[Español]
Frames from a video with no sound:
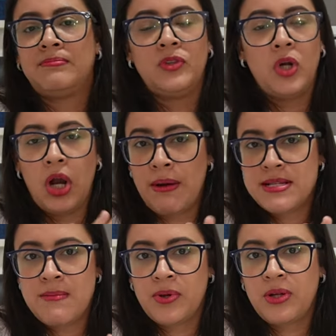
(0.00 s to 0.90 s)
no la
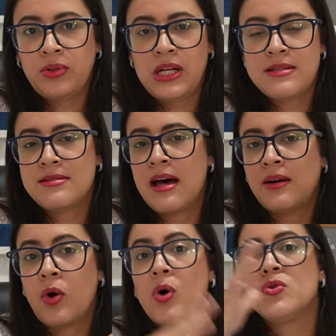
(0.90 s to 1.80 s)
vas a poder
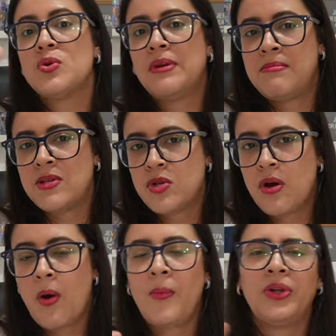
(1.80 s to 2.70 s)
utilizar con
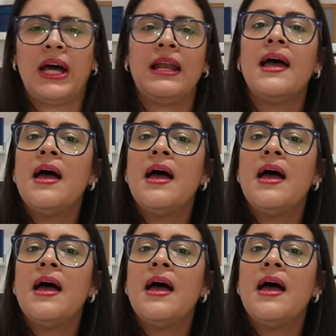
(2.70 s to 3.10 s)
sublimación como tal.